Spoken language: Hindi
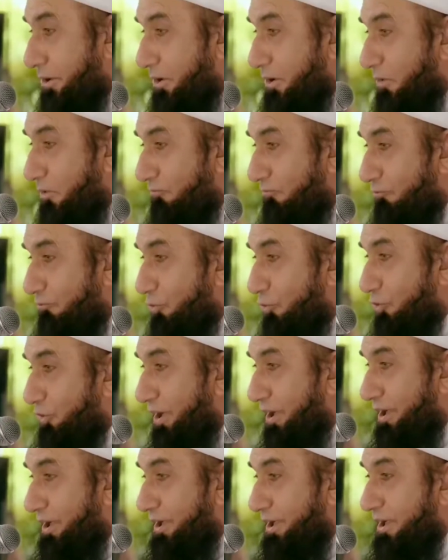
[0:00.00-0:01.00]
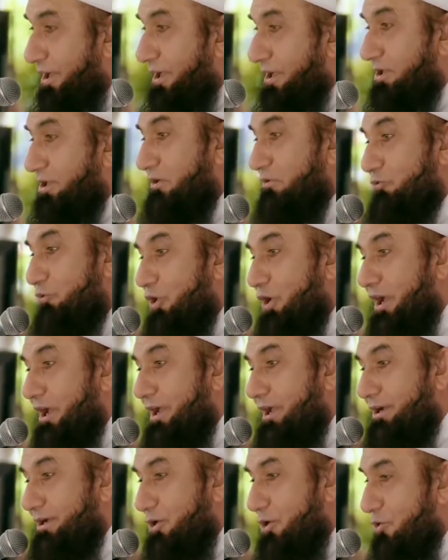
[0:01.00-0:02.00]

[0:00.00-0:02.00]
इल्म वो है कि वो है